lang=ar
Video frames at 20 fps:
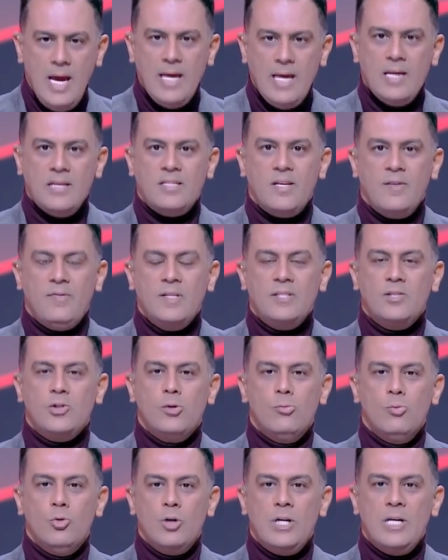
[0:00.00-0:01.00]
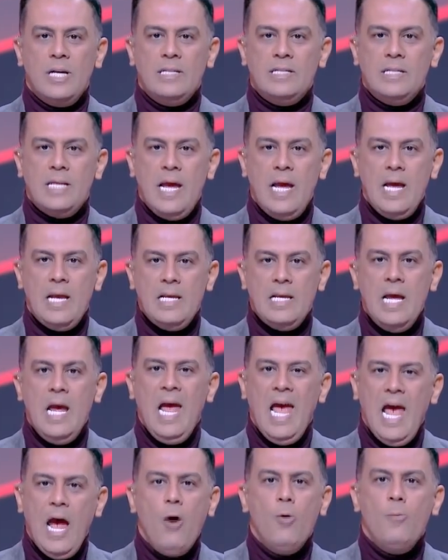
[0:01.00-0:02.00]
يستفز جمهور النادي الاهلي
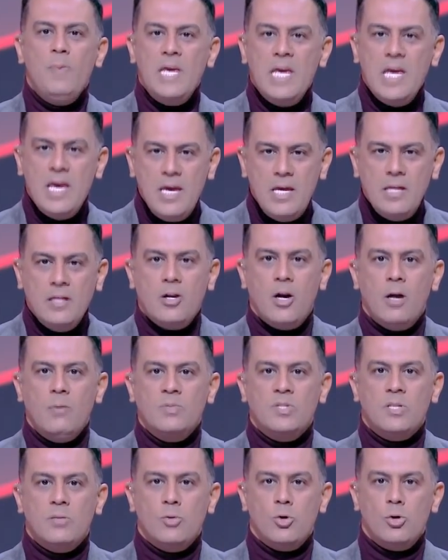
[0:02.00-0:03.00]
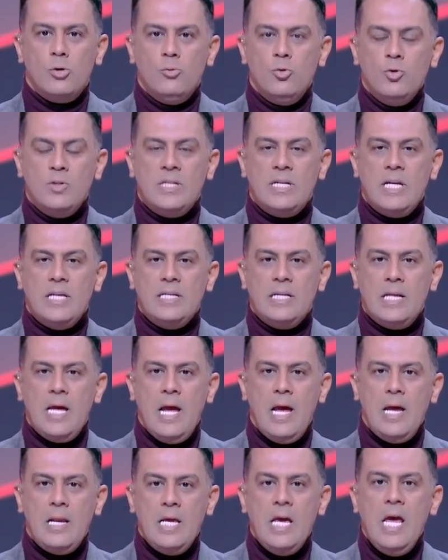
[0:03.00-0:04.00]
او بيهين رمز من رموز النادي
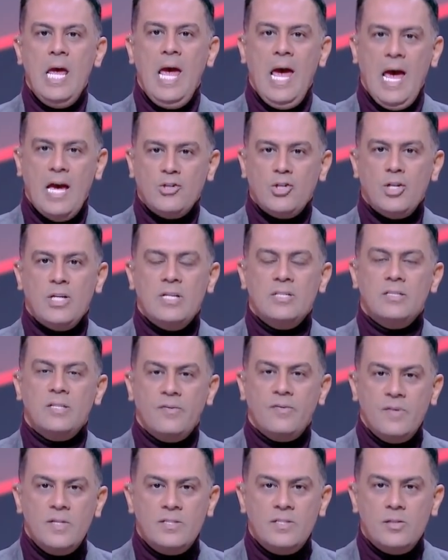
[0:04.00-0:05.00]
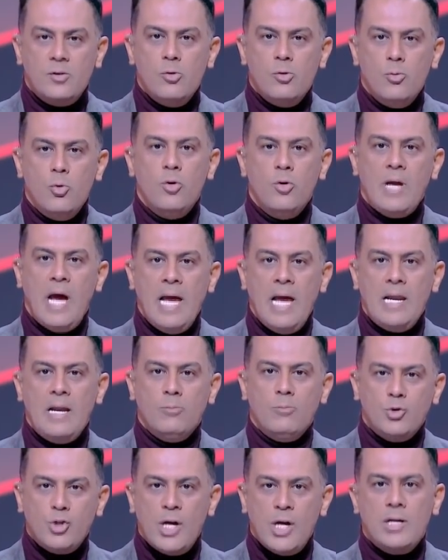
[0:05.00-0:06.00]
الاهلي عشان يستفز الجمهور على
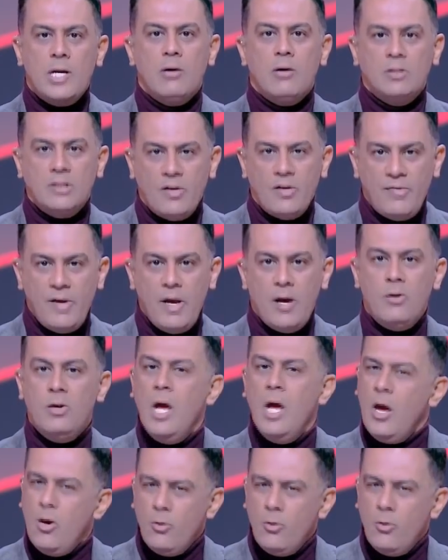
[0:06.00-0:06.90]
المشاركه والتفاعل